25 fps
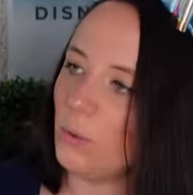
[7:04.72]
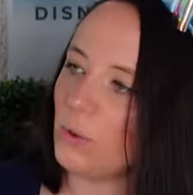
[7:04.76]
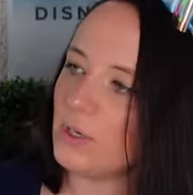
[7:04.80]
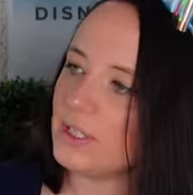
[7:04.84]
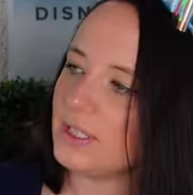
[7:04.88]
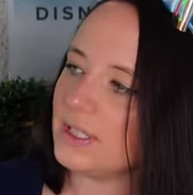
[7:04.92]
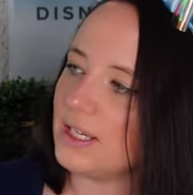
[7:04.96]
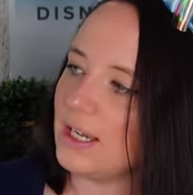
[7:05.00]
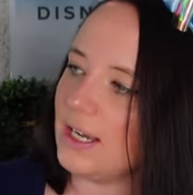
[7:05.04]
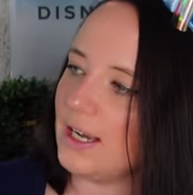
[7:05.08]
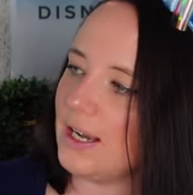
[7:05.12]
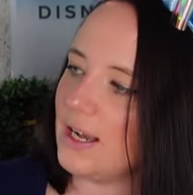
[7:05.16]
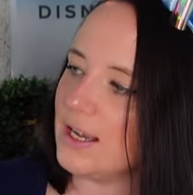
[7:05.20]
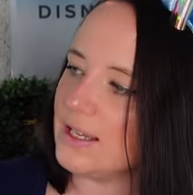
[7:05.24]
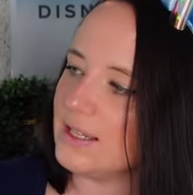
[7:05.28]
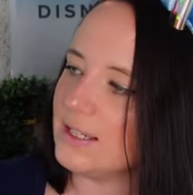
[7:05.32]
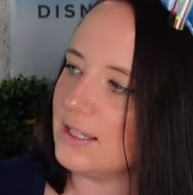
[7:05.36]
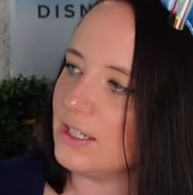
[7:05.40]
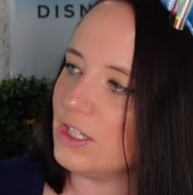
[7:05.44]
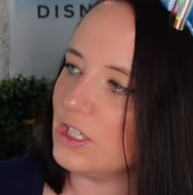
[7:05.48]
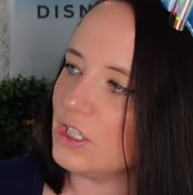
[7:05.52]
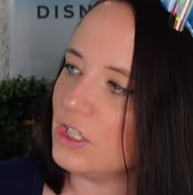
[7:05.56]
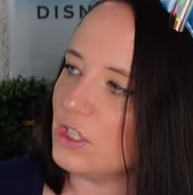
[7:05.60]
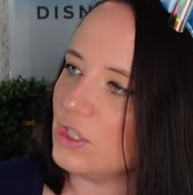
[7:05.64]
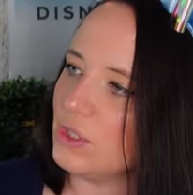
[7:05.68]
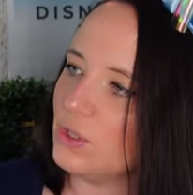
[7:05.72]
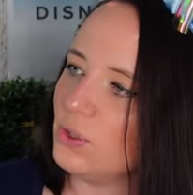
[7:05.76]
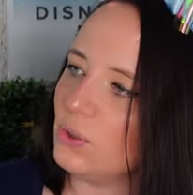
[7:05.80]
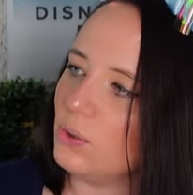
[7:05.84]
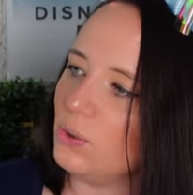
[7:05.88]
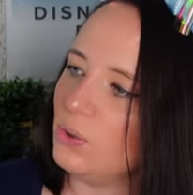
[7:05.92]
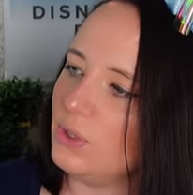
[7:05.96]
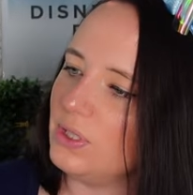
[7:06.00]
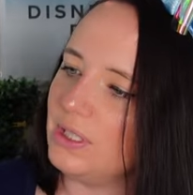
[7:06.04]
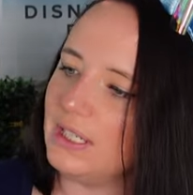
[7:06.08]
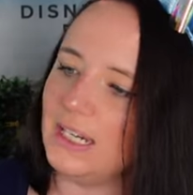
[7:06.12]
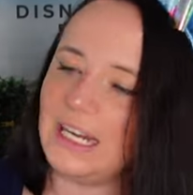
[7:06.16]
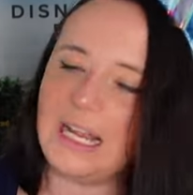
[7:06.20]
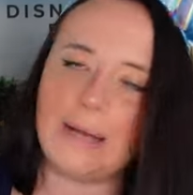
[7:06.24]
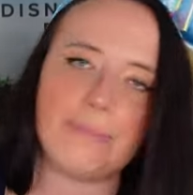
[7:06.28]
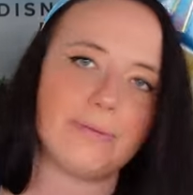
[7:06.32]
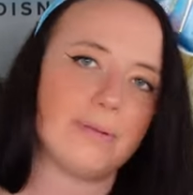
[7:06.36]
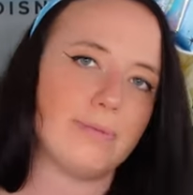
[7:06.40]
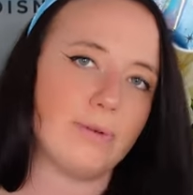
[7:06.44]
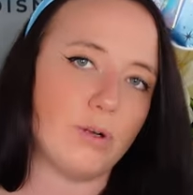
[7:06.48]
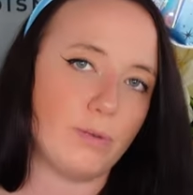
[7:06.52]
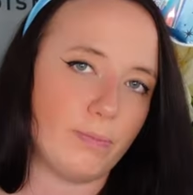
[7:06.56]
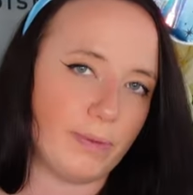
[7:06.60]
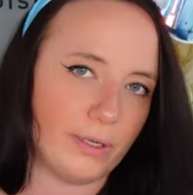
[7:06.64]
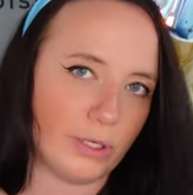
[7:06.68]
Osterhase, richtig süß. Die gab es
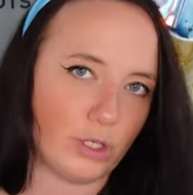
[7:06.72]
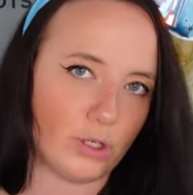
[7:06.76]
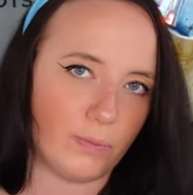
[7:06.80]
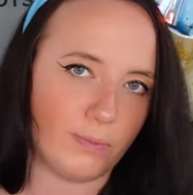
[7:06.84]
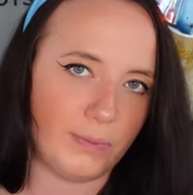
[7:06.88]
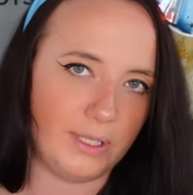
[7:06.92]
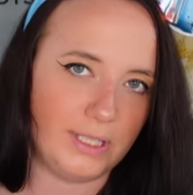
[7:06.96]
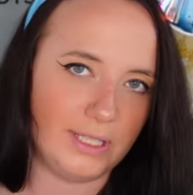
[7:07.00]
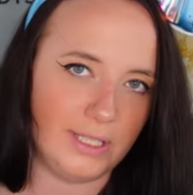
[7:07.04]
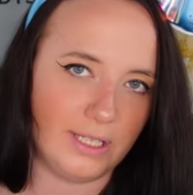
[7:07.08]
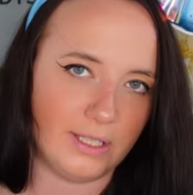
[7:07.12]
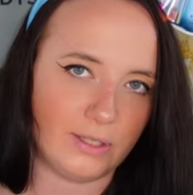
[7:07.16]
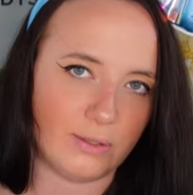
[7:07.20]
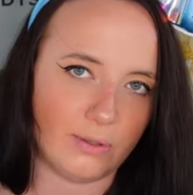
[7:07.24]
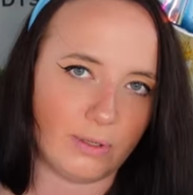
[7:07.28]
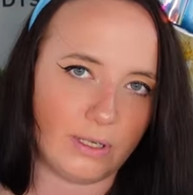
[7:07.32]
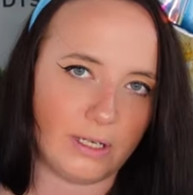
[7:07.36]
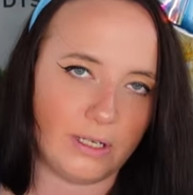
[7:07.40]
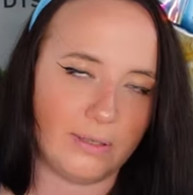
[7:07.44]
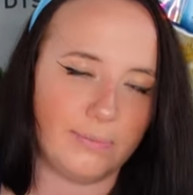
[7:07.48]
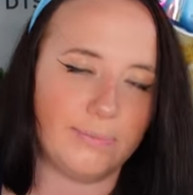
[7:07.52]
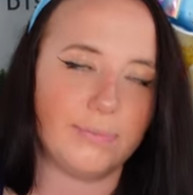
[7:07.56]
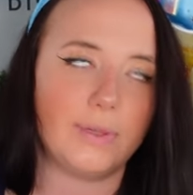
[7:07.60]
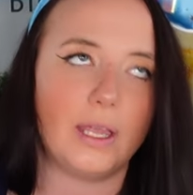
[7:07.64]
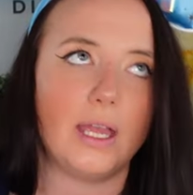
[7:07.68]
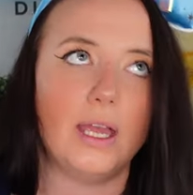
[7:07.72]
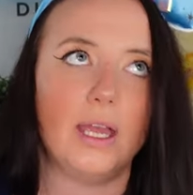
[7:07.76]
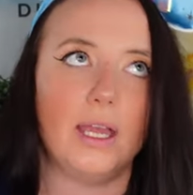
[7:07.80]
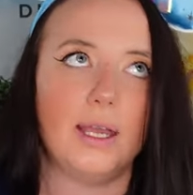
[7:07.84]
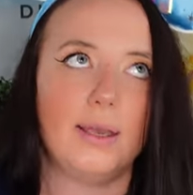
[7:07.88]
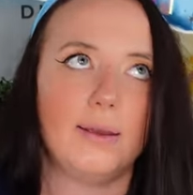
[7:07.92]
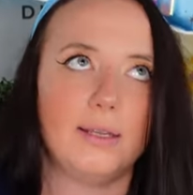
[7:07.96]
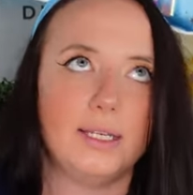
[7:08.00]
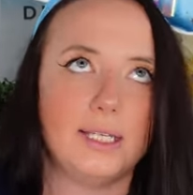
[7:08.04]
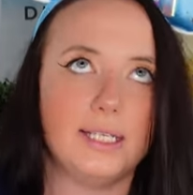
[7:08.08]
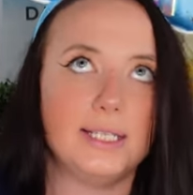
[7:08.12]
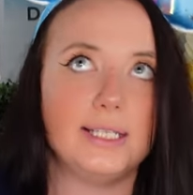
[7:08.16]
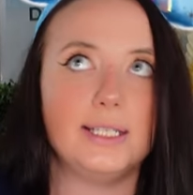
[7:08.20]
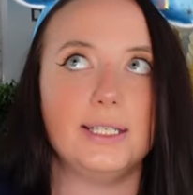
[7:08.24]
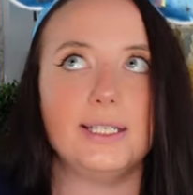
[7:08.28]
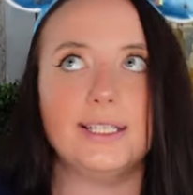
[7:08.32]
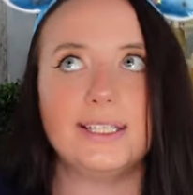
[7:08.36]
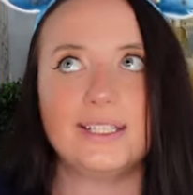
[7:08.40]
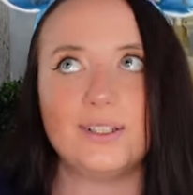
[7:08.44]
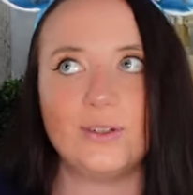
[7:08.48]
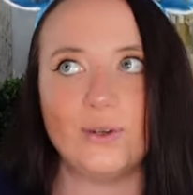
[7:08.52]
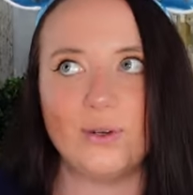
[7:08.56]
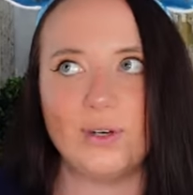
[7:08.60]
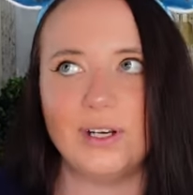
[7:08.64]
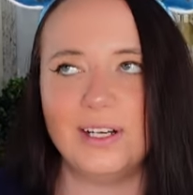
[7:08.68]
aber auch bei Shop Disney zu kaufen. Disney
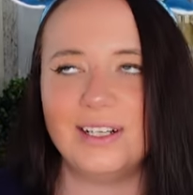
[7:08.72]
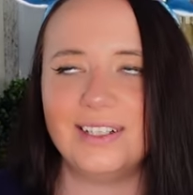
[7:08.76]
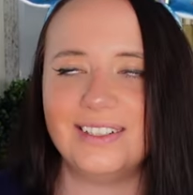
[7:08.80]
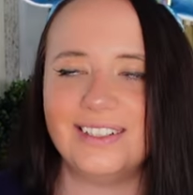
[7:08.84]
Store